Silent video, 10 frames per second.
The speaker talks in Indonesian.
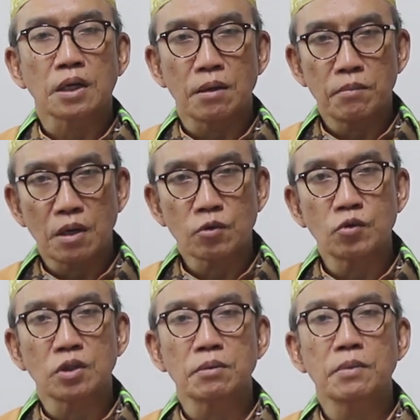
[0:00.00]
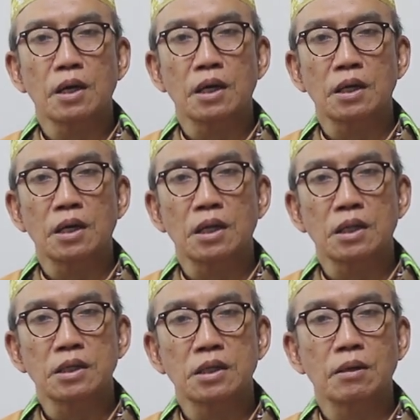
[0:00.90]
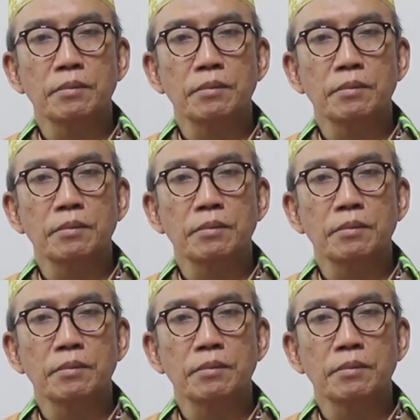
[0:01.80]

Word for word: kama kutiba alal ladina